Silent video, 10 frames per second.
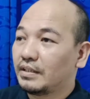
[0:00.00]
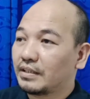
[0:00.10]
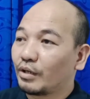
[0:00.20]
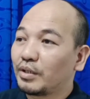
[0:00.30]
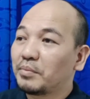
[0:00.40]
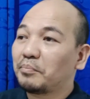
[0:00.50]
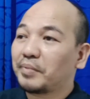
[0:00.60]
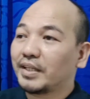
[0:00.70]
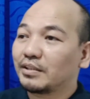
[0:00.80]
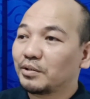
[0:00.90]
Ikaw naman
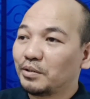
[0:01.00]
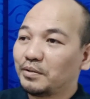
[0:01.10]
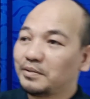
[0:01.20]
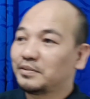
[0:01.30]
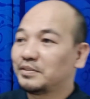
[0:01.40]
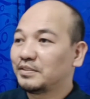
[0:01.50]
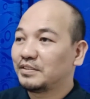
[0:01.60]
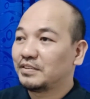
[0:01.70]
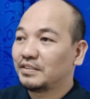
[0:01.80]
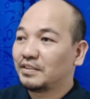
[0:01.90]
Pedro,
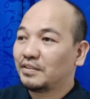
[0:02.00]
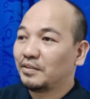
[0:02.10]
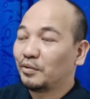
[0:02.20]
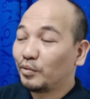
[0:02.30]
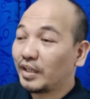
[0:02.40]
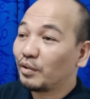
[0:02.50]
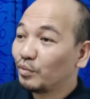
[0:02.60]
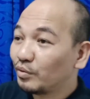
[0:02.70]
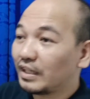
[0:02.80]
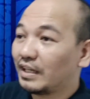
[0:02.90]

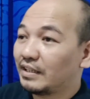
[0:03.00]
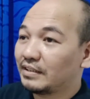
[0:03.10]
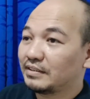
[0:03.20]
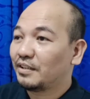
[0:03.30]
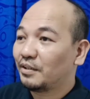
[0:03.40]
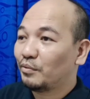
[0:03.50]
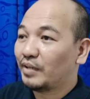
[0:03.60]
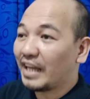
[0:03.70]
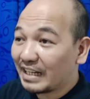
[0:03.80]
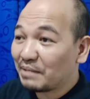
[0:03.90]
unang-una,
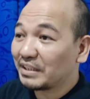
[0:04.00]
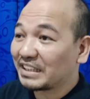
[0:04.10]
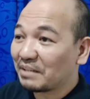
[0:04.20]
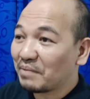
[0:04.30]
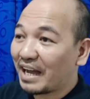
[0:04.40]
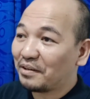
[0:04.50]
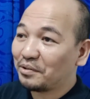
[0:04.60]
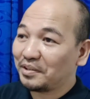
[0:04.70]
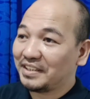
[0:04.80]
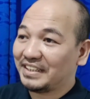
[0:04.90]
wala ka naman trabaho
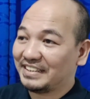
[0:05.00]
eh.